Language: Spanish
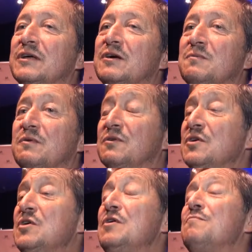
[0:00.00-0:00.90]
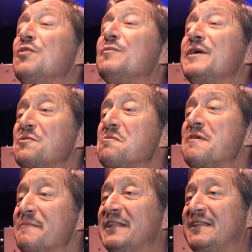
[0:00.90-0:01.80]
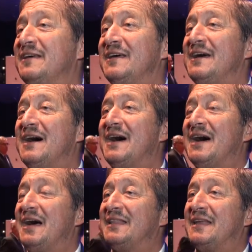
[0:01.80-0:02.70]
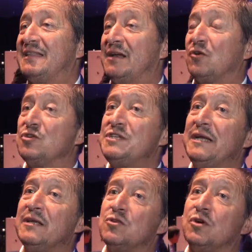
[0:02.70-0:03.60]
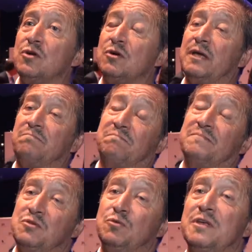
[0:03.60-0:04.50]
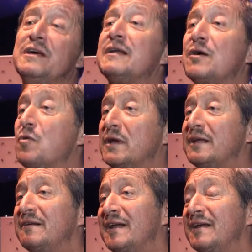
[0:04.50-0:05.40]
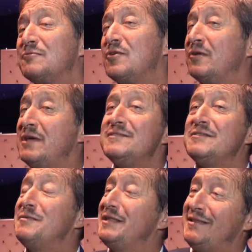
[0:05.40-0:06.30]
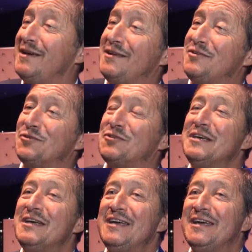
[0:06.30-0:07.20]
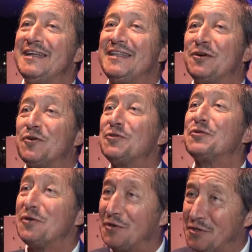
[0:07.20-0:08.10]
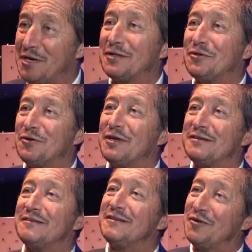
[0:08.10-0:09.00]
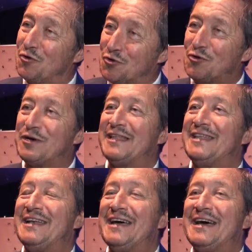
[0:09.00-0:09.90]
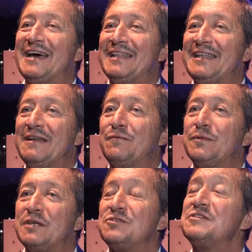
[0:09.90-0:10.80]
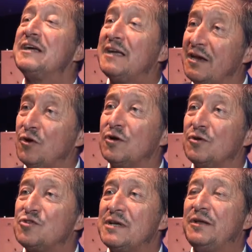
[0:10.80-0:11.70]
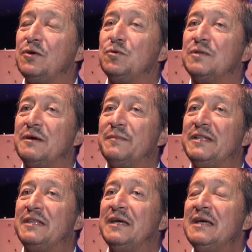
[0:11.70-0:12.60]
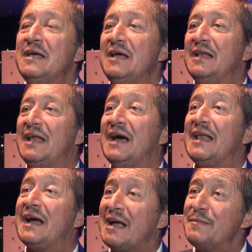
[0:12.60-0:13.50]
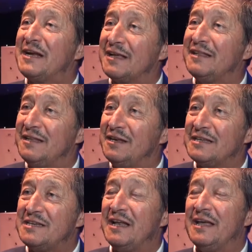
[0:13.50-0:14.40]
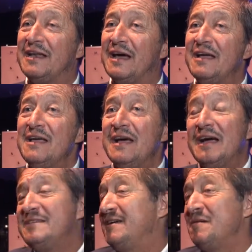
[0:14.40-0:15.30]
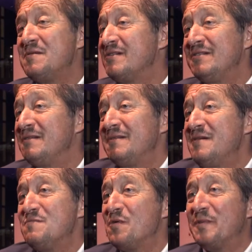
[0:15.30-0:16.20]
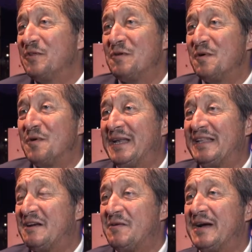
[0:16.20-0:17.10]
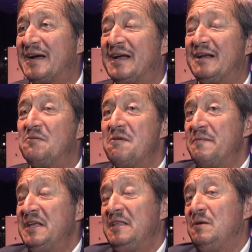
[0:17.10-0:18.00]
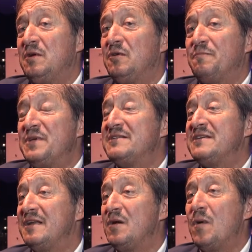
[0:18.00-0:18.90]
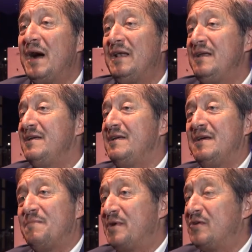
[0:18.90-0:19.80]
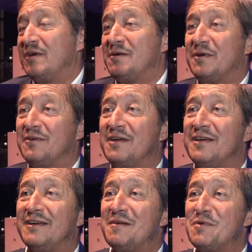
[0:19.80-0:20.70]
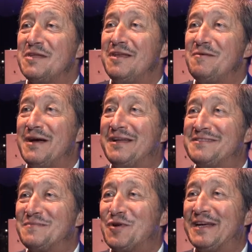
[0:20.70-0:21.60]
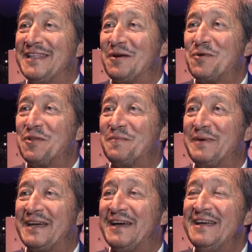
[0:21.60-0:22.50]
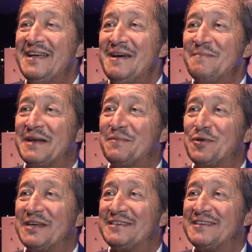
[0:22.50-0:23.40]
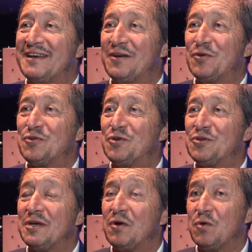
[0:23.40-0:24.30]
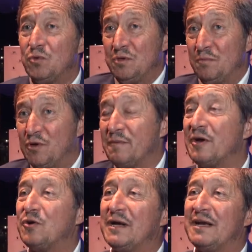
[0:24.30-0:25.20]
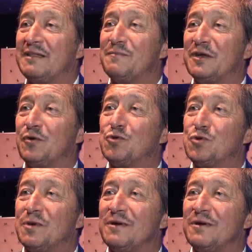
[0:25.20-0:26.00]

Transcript: de cómo volver nuevamente a, tratar con Chile. Yo creo que, si ustedes recuerdan, hará unos 15, 20 años, este, con otro de los directores, otrora de la, de la Fundación, se creó en Rosario justamente la, Cámara Argentina Chilena. Así que bueno, es, un momento de volver a trabajar nuevamente y bueno, piensan igual y espero que, bueno, que, Piñera y Macri se pongan de acuerdo para, para poder hacer negocios en conjunto y poder mejorar este Mercosur,